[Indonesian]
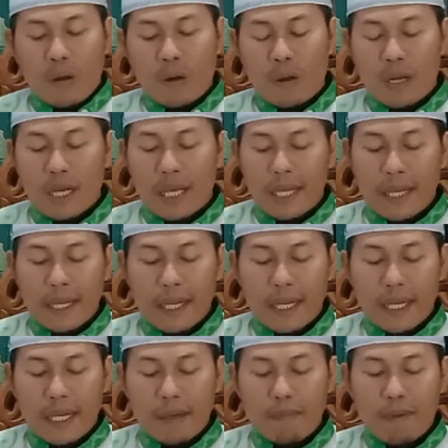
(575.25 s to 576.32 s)
oleh
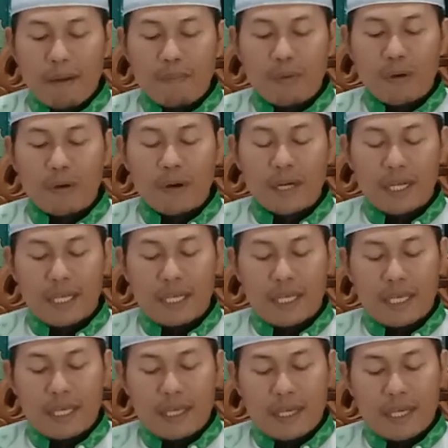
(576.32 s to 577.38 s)
Imam
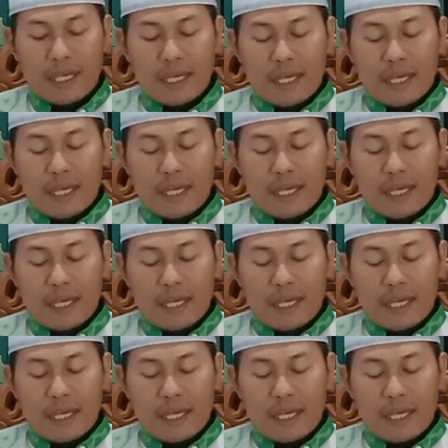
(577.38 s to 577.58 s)
Bukhari.